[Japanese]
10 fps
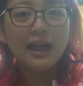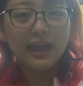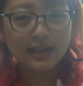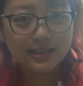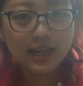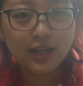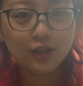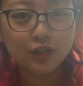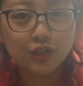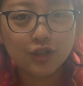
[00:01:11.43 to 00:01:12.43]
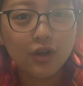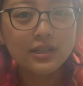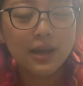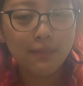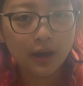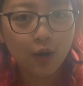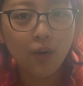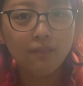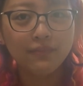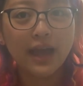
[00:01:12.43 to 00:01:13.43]
エンシェールズの
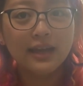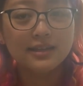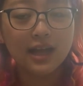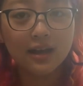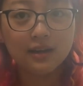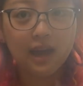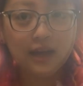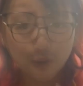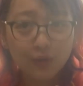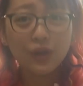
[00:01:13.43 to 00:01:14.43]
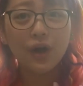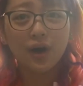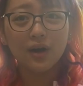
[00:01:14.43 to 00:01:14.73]
シャメコン第3回、見事、